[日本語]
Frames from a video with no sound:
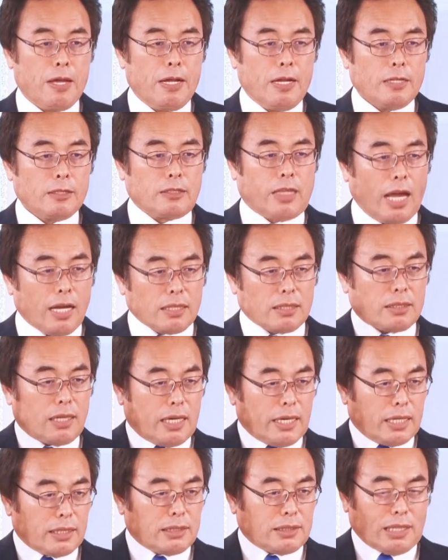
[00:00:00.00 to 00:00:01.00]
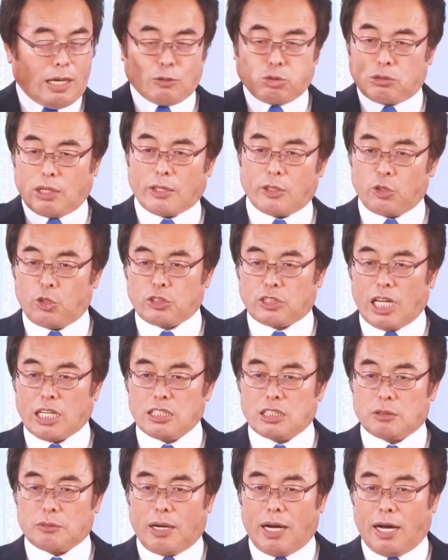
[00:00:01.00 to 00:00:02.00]
天から来た2人の天
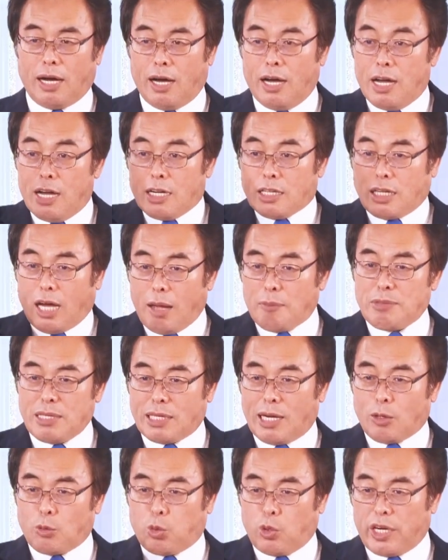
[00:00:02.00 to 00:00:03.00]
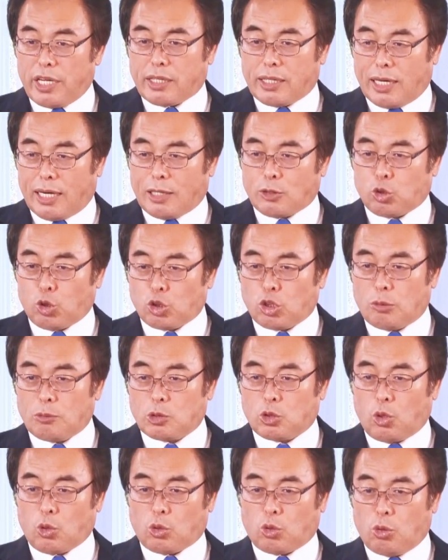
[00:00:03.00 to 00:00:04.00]
使は神がこれからソドム
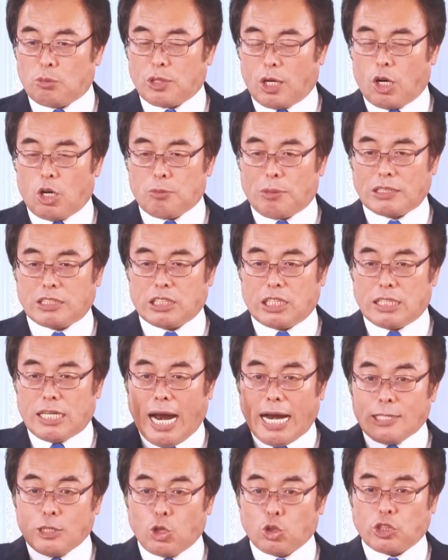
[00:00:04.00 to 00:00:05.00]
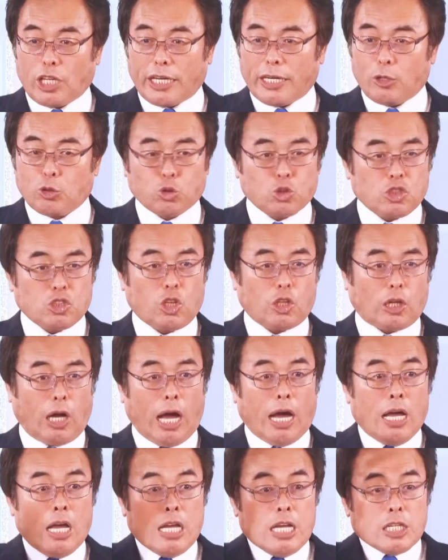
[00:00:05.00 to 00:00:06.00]
とコモラの町に何をされようとしてるか
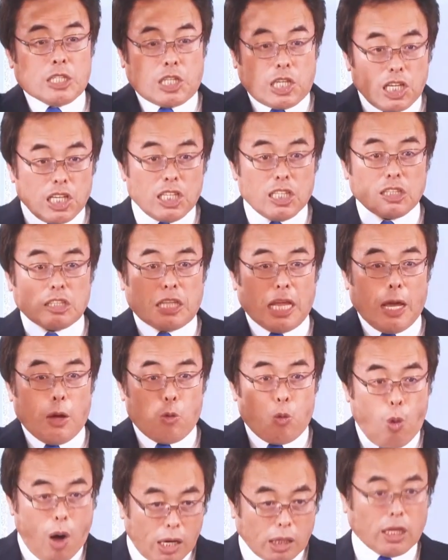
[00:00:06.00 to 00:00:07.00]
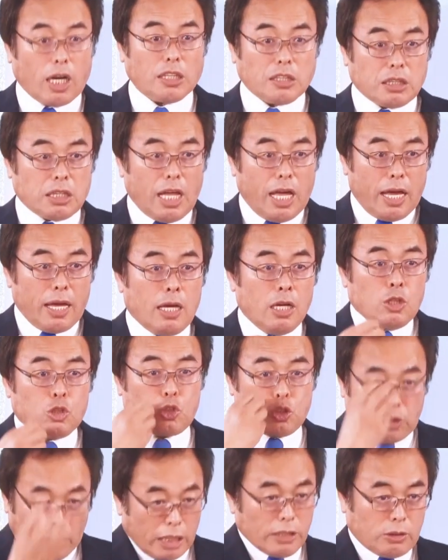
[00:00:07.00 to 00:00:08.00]
聞いて分かって
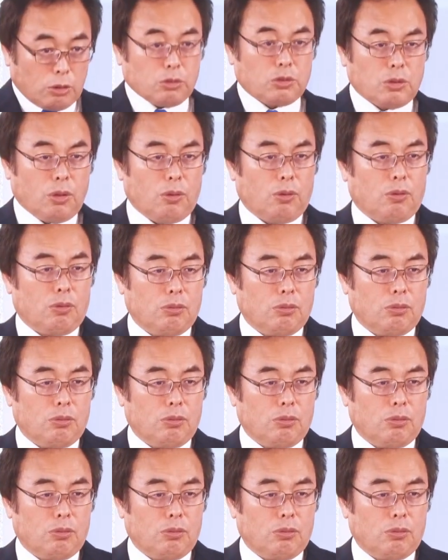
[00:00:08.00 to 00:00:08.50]
頂いてるの。